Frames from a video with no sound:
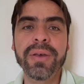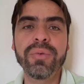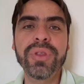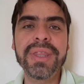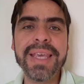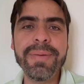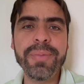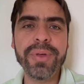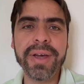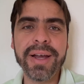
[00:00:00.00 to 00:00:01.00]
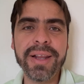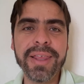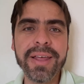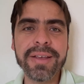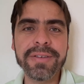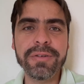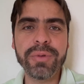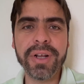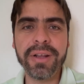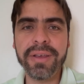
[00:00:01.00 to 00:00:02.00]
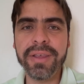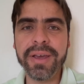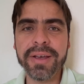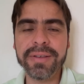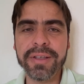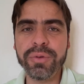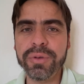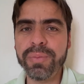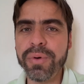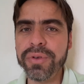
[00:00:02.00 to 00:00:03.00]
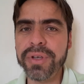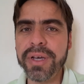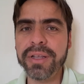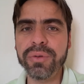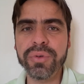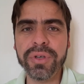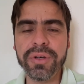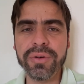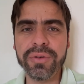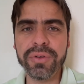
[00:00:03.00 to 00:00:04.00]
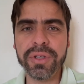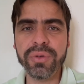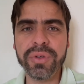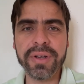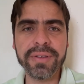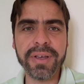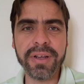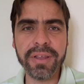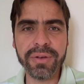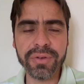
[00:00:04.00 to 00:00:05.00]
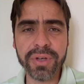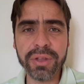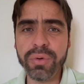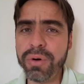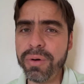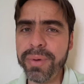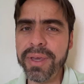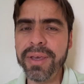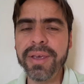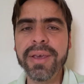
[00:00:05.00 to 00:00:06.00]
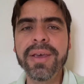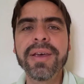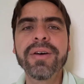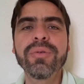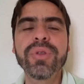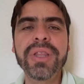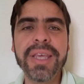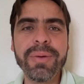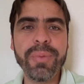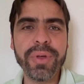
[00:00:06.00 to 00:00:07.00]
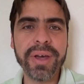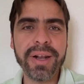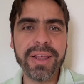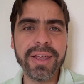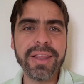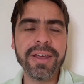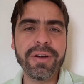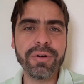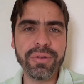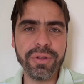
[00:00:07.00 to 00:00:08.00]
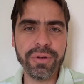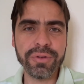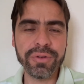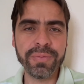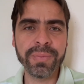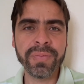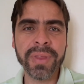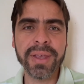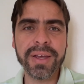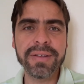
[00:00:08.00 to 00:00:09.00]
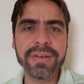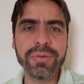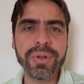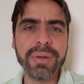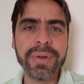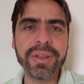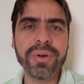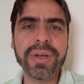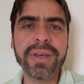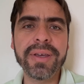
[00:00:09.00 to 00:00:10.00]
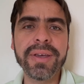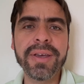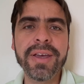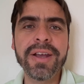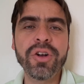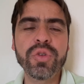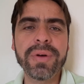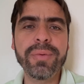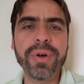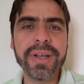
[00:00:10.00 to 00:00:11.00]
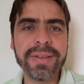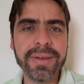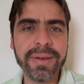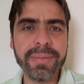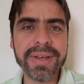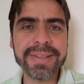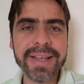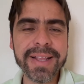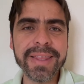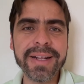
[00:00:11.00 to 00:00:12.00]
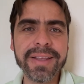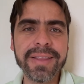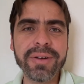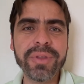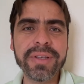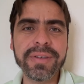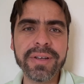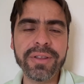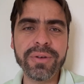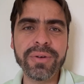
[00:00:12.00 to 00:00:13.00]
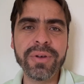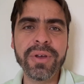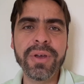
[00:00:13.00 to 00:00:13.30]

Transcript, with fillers: Un tiempo de calidad, así como el que le dedicas a tu esposa, a tus hijos, a tus seres queridos, a tu hobby, un tiempo de calidad con Dios. El segundo elemento que nos favorece bastante al tener un desierto